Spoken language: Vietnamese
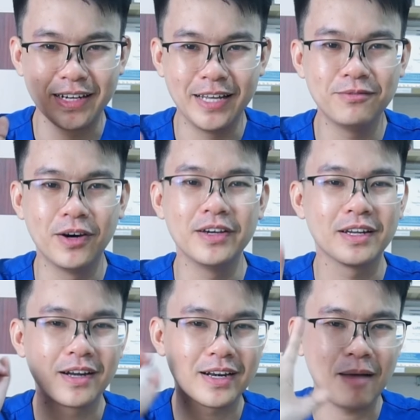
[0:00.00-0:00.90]
đến với
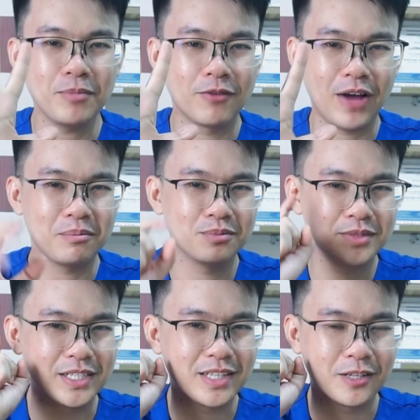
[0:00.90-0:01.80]
năm biện pháp
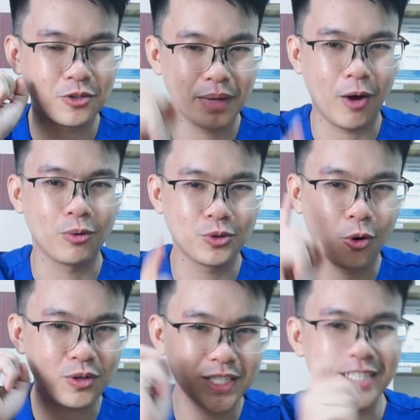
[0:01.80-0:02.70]
trị giận cho mèo
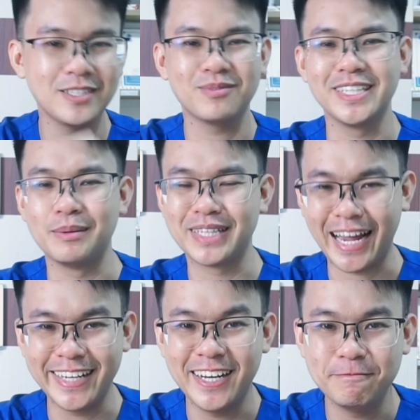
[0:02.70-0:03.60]
tốt nhất trong thời điểm hiện
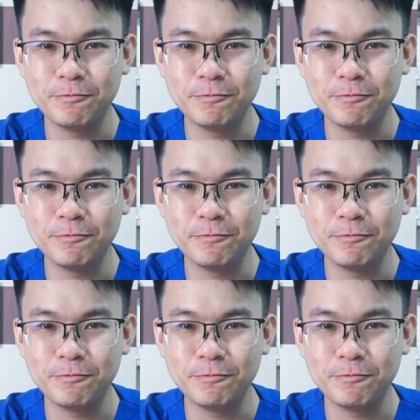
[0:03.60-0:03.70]
tại nhé.